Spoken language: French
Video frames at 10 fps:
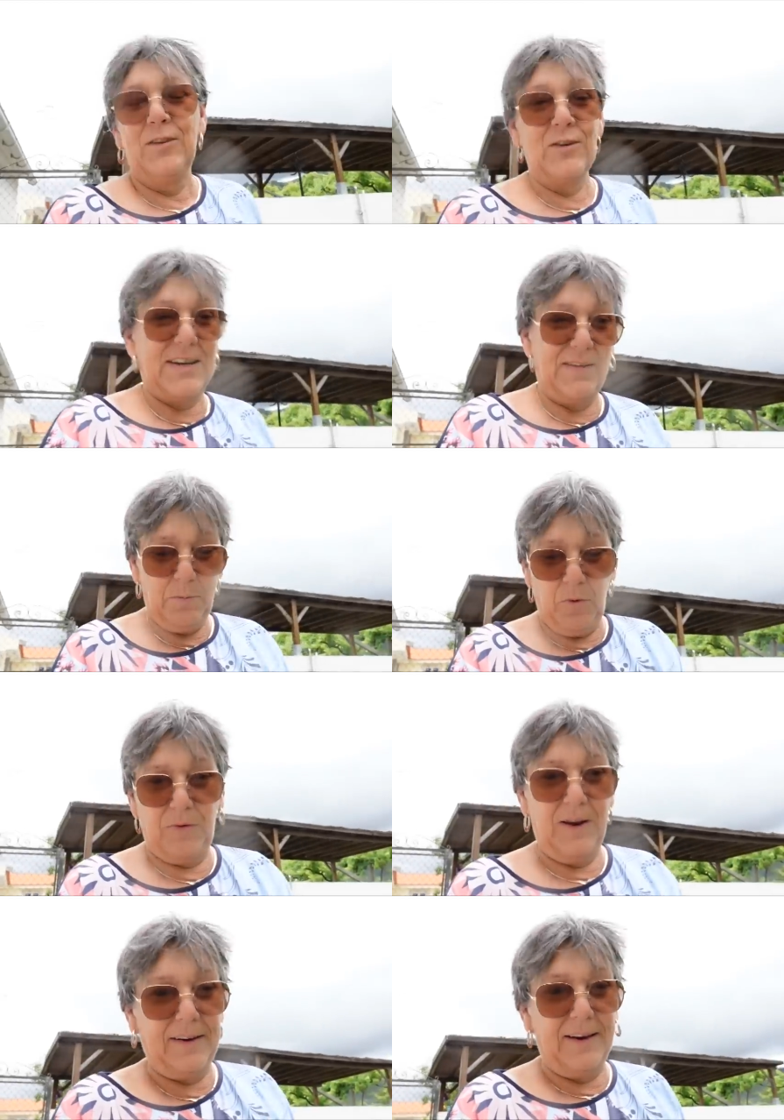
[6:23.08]
Donc ça va me
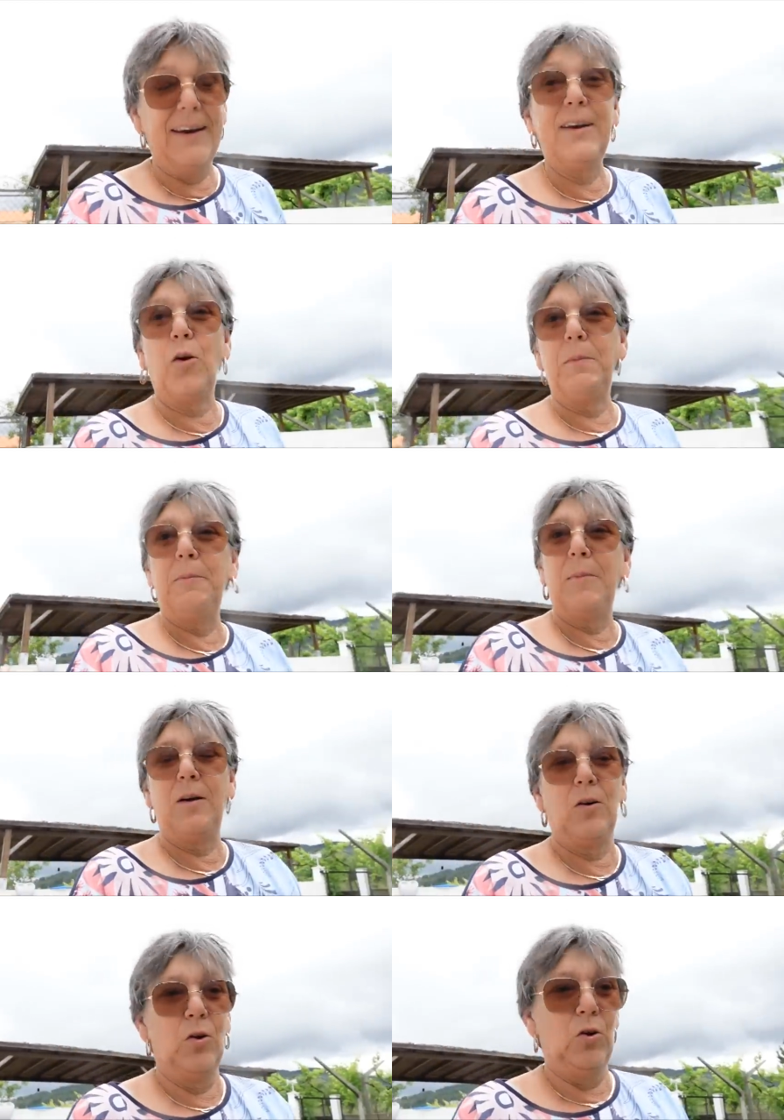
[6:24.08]
faire
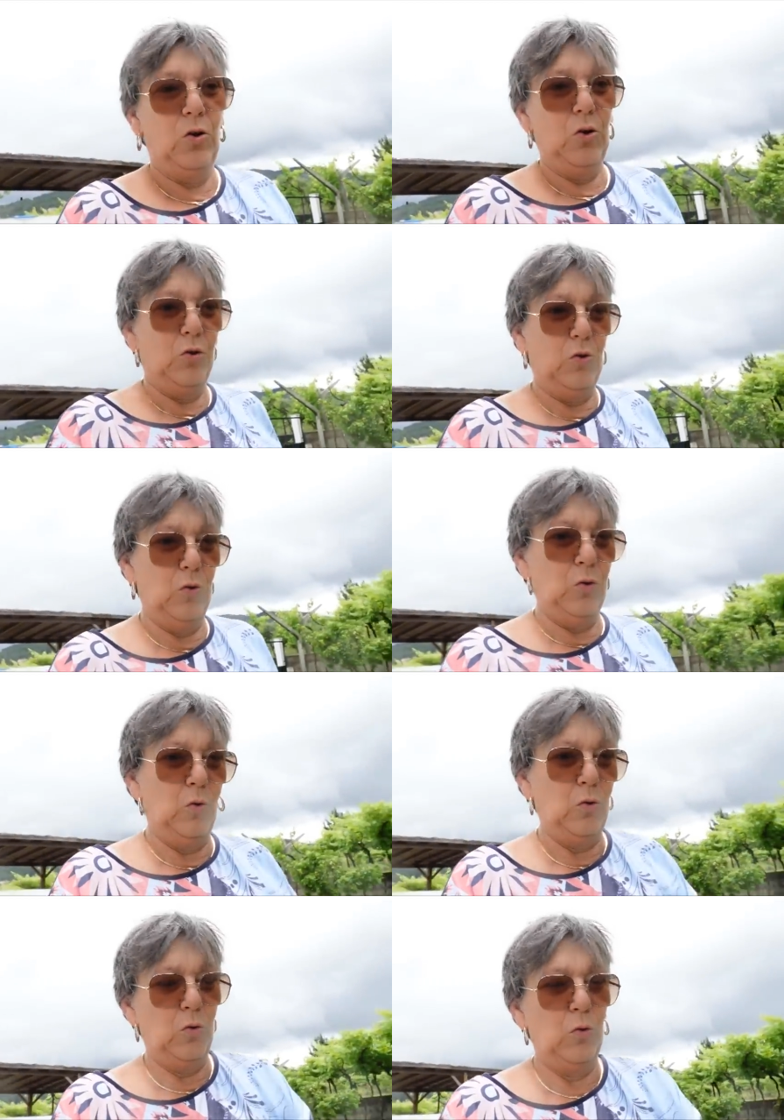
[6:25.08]
énormément
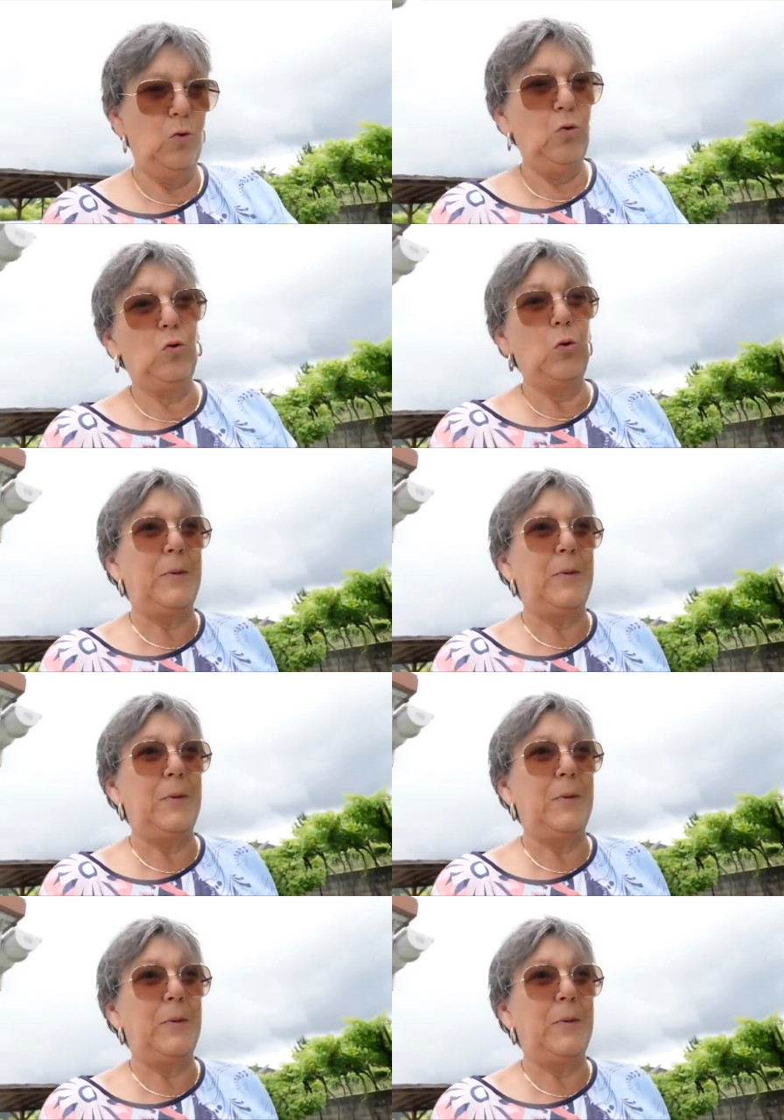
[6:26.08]
de,